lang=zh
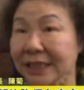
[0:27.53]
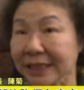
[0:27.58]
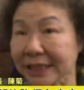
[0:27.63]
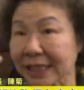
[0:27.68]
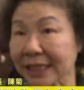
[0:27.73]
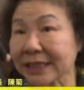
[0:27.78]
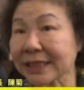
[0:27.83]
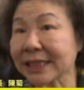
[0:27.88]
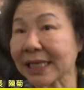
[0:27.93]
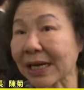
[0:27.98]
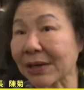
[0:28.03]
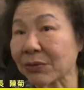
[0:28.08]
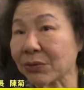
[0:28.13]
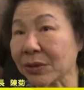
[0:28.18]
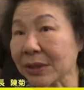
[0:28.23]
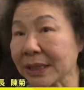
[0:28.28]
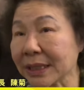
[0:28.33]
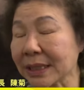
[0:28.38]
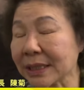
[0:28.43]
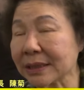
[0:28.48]
监察
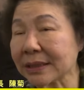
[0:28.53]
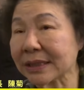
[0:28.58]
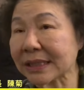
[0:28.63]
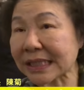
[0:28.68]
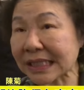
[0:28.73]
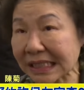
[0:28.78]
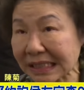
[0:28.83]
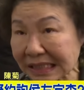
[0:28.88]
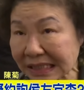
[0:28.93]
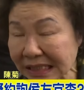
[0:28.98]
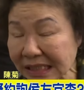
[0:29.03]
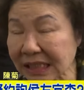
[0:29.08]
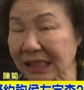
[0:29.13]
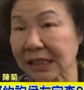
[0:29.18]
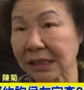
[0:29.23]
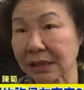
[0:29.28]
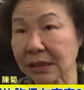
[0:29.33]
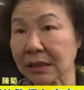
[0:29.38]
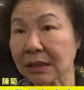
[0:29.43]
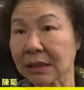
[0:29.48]
委员陈请。